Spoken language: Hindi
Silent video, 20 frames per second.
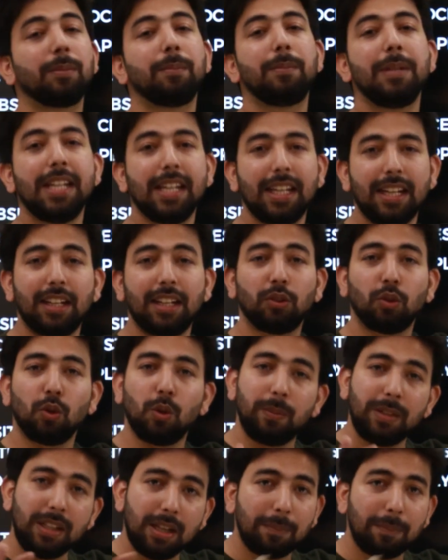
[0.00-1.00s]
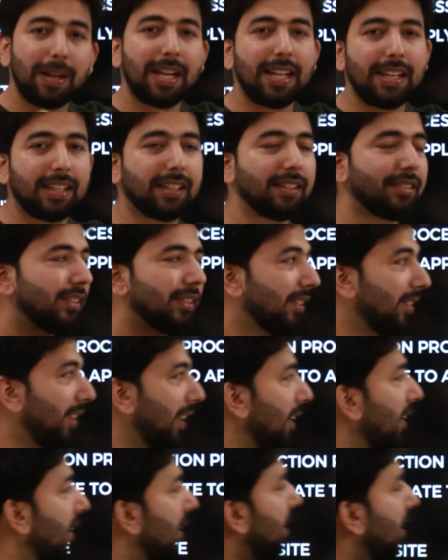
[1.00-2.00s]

भी है ना तो भी अप्लाई नहीं कर सकते